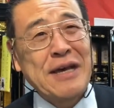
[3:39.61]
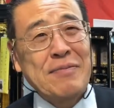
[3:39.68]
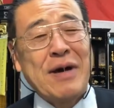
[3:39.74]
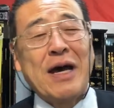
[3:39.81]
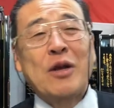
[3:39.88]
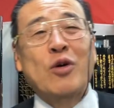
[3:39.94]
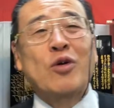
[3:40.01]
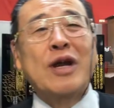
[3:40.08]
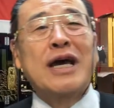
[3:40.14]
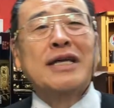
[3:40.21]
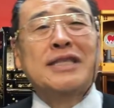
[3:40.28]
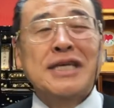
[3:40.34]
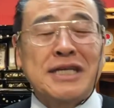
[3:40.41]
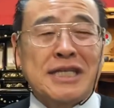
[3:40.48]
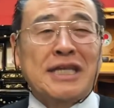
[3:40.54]
まああの、ご
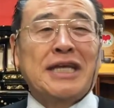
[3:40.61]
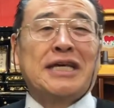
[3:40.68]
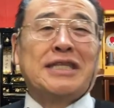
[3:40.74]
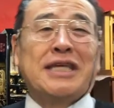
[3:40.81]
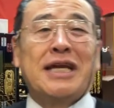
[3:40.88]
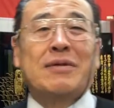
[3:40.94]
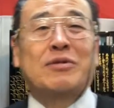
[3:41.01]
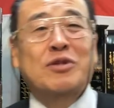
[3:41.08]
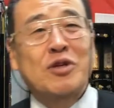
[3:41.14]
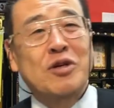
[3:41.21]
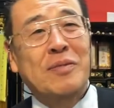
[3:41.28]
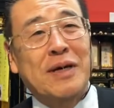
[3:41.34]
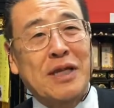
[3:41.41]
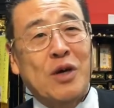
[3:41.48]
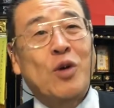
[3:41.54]
来店いただいたらもうそ
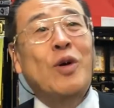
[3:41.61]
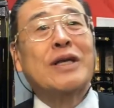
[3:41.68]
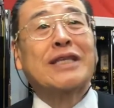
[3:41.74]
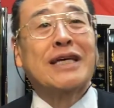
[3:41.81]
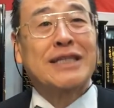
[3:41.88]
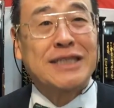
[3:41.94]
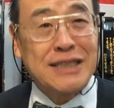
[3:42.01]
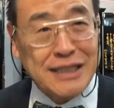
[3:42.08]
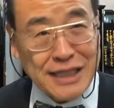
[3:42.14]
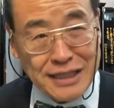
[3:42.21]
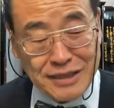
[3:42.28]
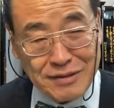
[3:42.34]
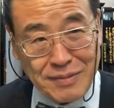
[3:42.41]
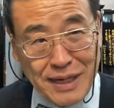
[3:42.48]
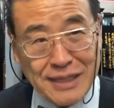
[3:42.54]
の場でお渡しいた
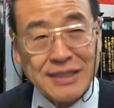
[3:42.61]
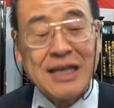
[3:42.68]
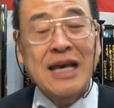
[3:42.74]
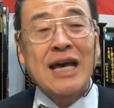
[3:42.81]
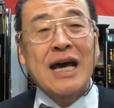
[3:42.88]
します。